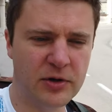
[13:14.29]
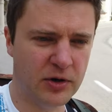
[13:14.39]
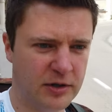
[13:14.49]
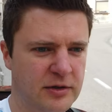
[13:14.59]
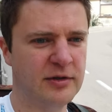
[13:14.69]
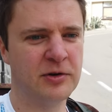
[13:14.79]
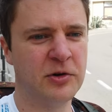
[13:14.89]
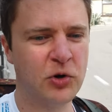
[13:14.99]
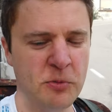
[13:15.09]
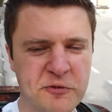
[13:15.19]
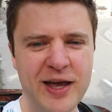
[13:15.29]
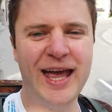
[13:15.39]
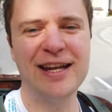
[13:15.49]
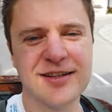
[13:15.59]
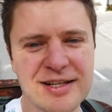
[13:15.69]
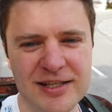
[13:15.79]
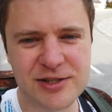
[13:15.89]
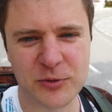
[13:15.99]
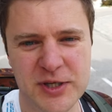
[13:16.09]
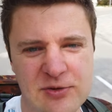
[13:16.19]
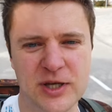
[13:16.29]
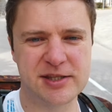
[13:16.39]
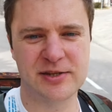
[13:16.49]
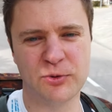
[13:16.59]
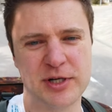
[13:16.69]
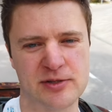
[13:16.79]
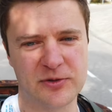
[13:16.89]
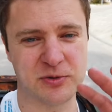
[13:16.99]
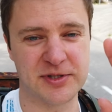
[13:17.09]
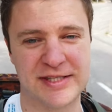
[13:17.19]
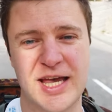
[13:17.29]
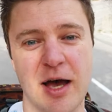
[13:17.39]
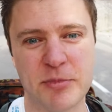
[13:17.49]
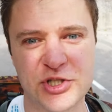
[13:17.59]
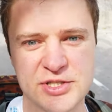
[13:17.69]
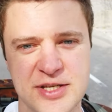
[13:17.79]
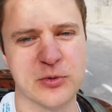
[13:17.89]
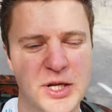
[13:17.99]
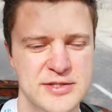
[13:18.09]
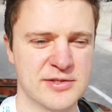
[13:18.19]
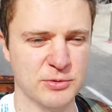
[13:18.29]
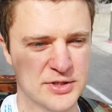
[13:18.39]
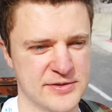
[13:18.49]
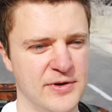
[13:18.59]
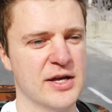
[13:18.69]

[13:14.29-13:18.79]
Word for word: So, kommen wir endlich zur Isolation, also zur thermischen Isolation des